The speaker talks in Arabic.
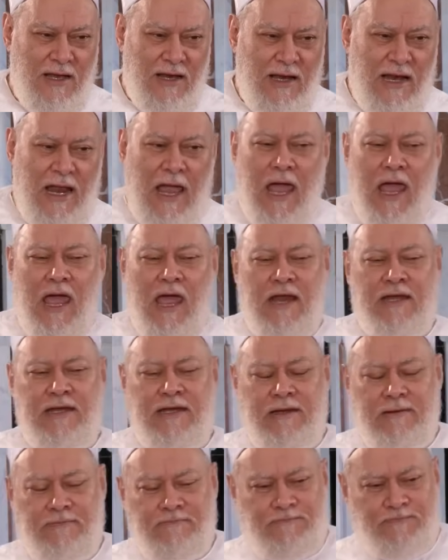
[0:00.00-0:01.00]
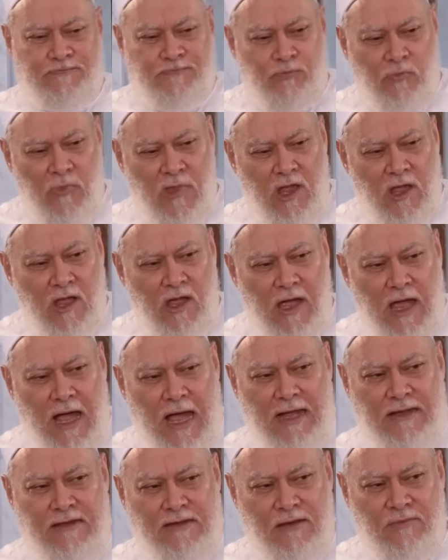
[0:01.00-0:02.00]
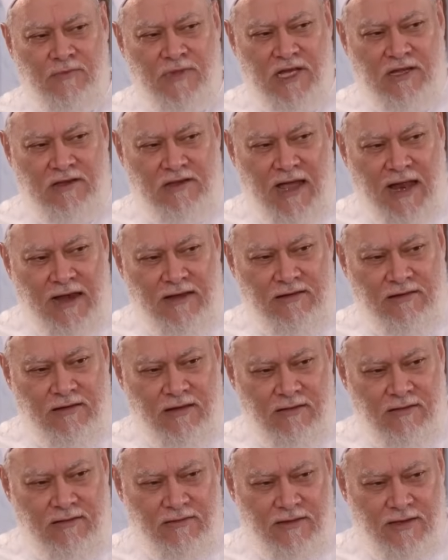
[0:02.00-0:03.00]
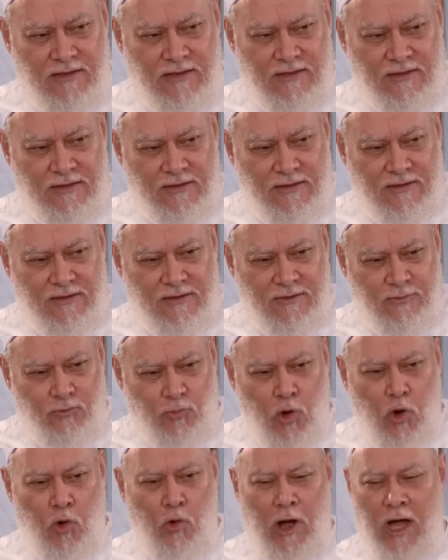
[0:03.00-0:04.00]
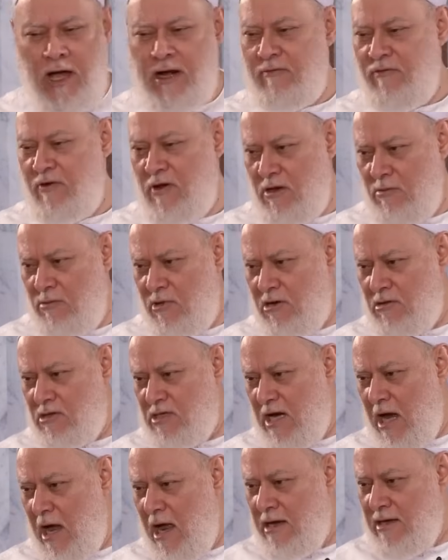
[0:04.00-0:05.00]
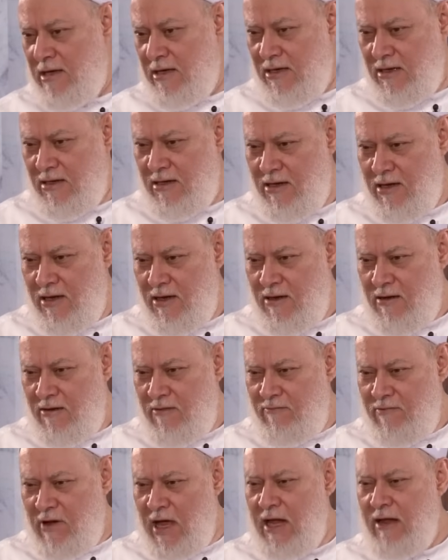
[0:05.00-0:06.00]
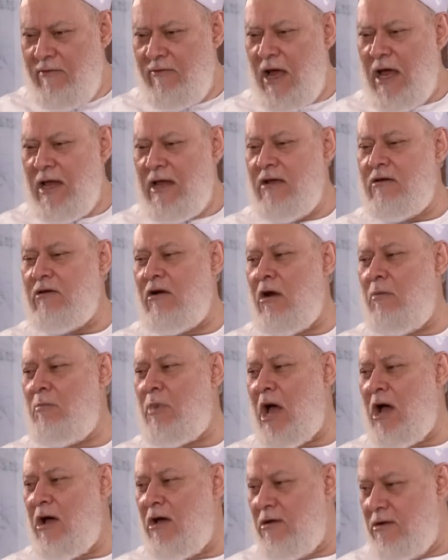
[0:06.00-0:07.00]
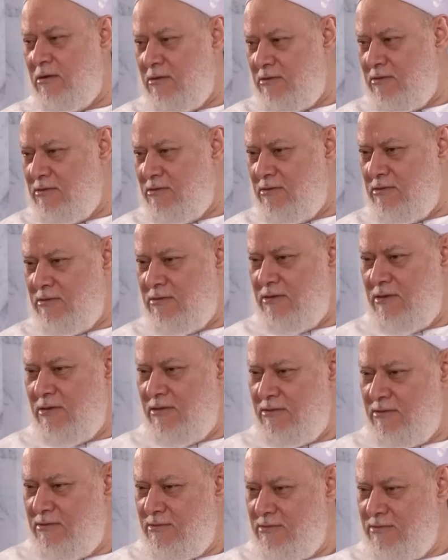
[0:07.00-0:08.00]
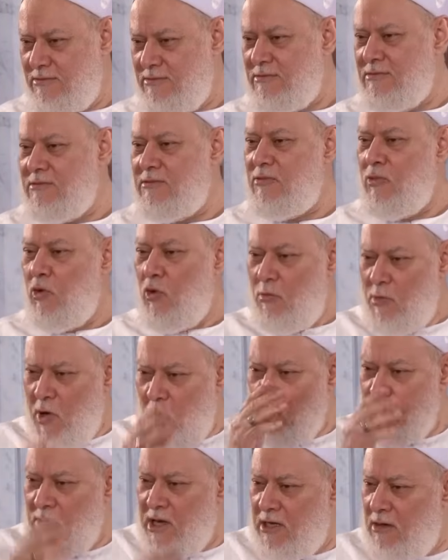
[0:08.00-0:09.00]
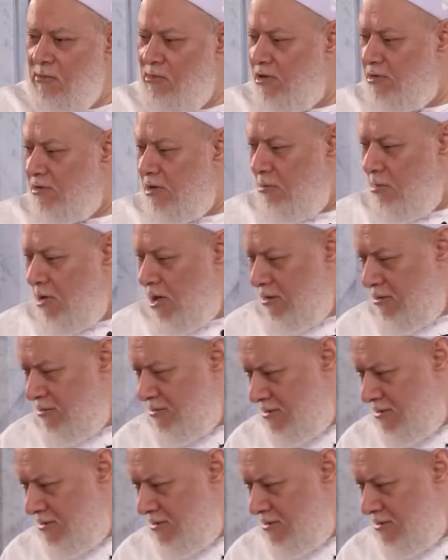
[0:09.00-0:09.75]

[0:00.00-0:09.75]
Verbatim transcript: لقاني قعدت من الثالثة وهو عارف العبارة دي عني فقال لي عليك رابعة قوم هم أجيب الرابعة